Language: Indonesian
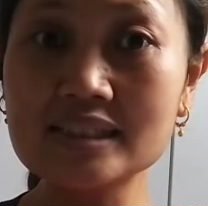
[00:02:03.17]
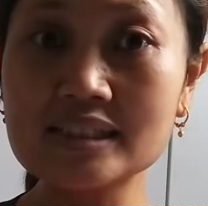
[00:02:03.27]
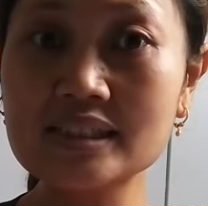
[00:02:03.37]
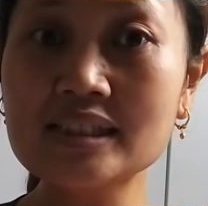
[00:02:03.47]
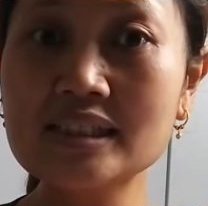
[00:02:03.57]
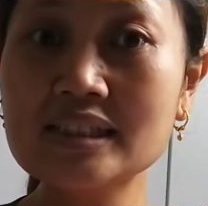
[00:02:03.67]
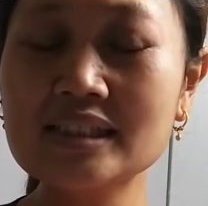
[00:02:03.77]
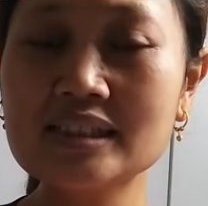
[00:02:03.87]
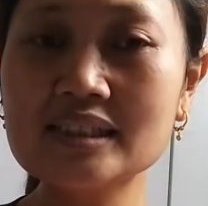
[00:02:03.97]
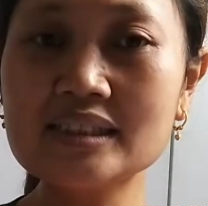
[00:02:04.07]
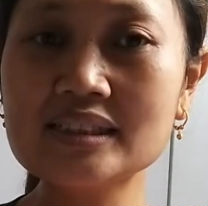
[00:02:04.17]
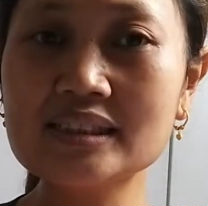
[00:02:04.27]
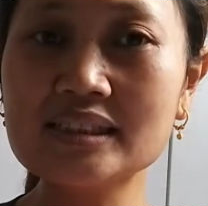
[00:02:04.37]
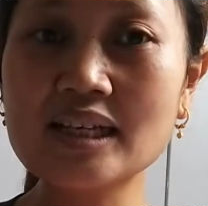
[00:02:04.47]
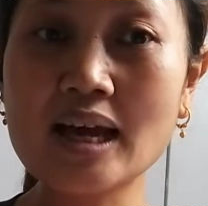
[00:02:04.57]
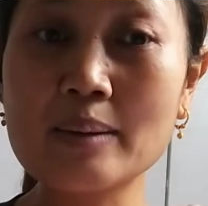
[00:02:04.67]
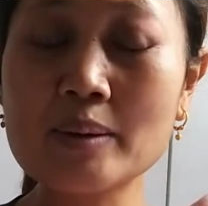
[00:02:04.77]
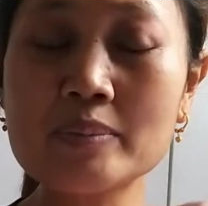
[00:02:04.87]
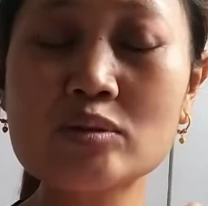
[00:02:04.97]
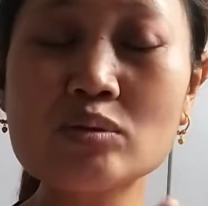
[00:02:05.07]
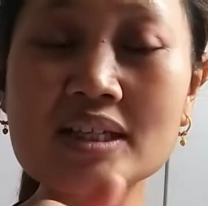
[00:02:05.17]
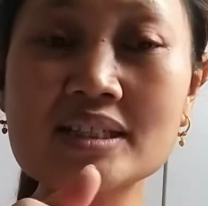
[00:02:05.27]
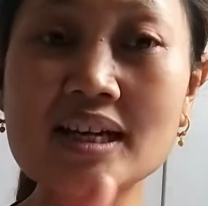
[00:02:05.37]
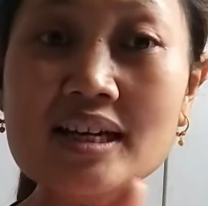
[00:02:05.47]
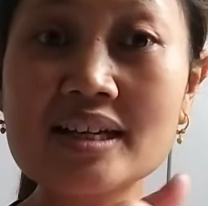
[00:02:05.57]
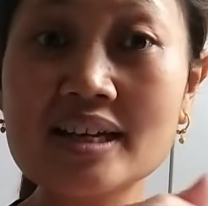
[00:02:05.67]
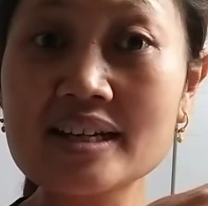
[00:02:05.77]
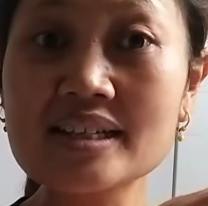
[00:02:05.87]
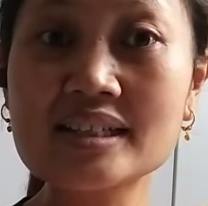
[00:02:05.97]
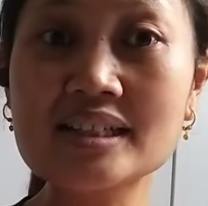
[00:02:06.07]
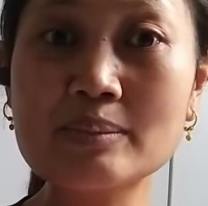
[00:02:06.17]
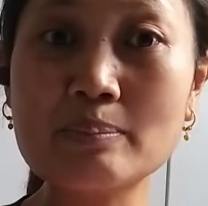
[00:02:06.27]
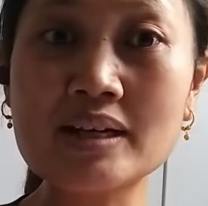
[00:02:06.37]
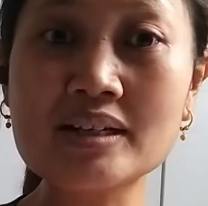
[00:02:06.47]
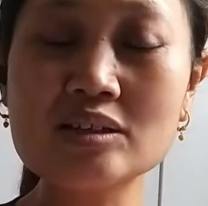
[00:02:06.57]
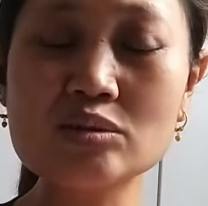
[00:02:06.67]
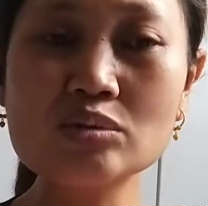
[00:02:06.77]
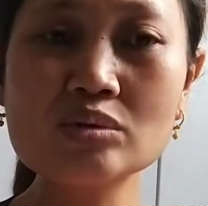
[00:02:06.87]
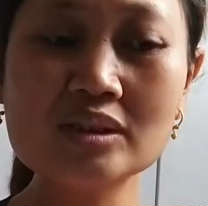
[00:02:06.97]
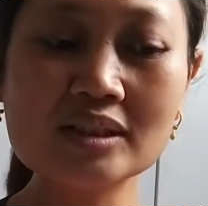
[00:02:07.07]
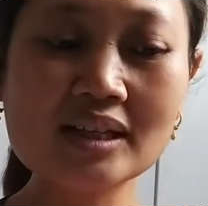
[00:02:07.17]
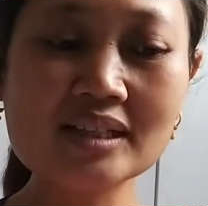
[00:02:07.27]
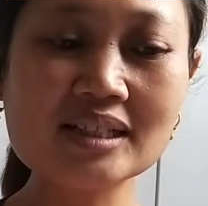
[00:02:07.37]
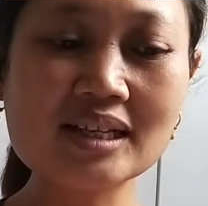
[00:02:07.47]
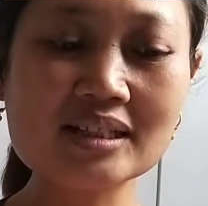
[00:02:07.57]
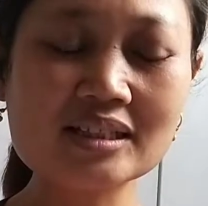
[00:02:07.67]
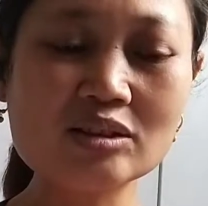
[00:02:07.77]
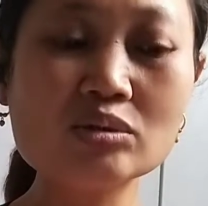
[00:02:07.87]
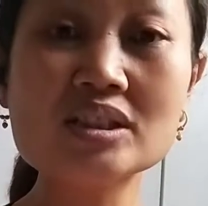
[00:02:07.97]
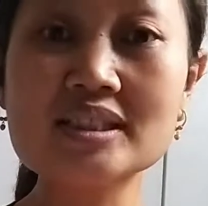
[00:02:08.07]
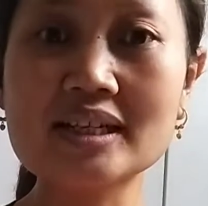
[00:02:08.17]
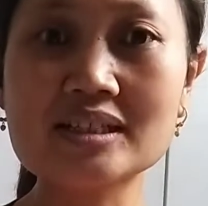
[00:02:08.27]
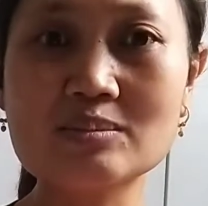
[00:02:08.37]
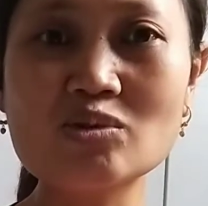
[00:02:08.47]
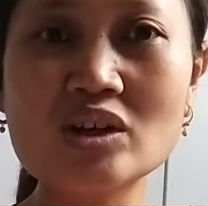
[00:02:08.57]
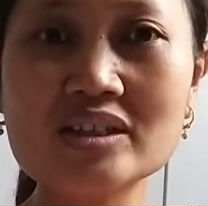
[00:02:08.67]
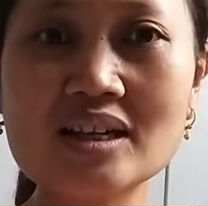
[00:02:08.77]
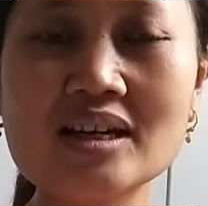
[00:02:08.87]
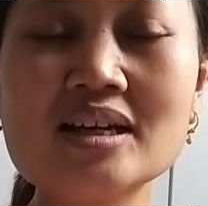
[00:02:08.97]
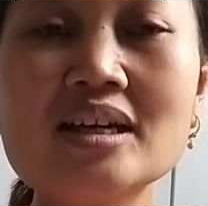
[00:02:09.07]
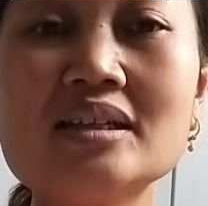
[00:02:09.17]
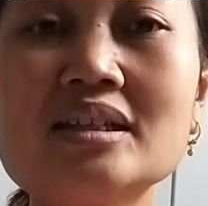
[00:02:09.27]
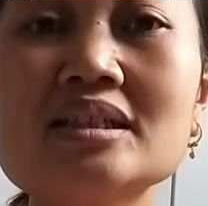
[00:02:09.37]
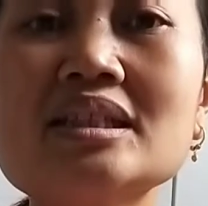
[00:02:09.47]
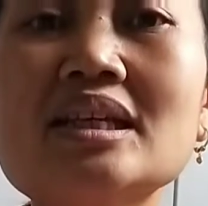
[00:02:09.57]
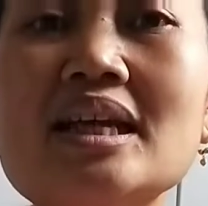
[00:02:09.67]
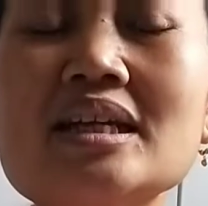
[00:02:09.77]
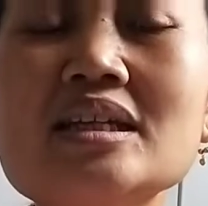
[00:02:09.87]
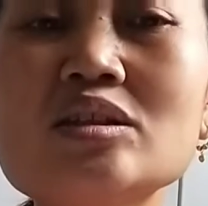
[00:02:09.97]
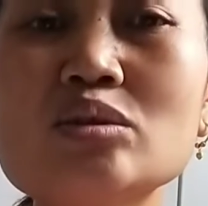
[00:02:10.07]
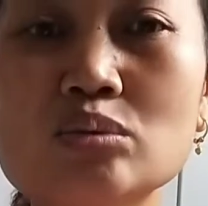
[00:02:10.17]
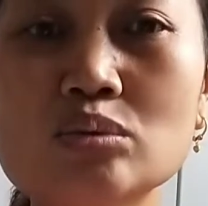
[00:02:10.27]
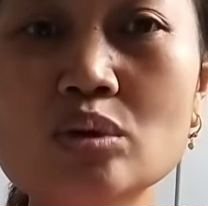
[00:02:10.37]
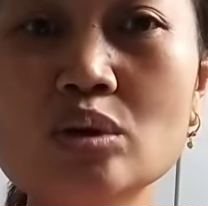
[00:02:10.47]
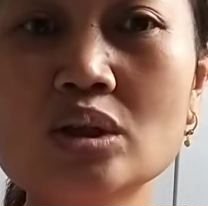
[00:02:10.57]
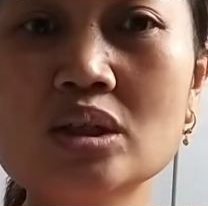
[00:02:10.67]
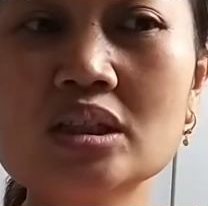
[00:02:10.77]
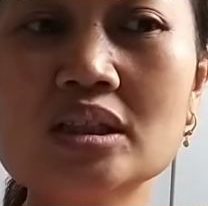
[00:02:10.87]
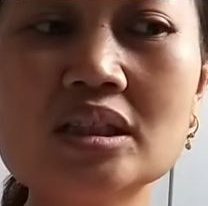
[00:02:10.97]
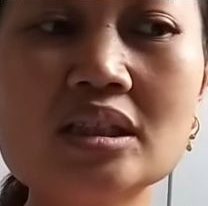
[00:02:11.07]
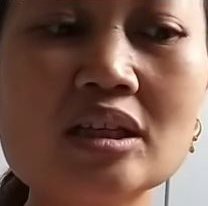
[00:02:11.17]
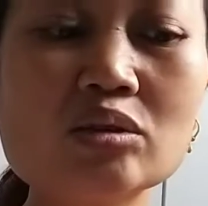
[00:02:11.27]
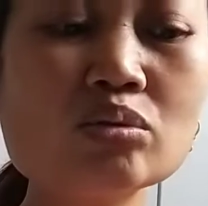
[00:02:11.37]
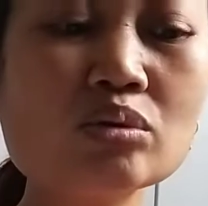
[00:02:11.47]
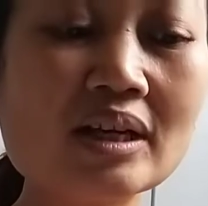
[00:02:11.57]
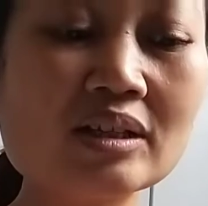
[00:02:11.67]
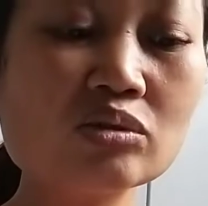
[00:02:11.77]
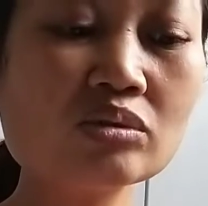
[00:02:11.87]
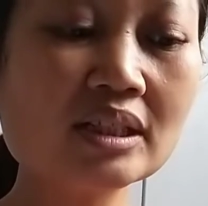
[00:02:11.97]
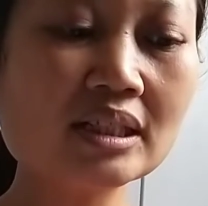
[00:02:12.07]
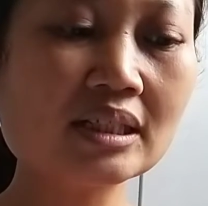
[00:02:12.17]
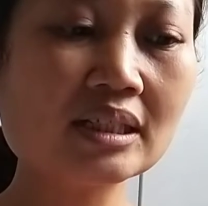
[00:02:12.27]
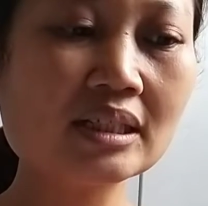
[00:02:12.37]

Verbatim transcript: ke eh, apa petugasnya ada kan yang di depan itu kita ngasihkan di situ dicek semuanya dan setelah itu kita itu langsung di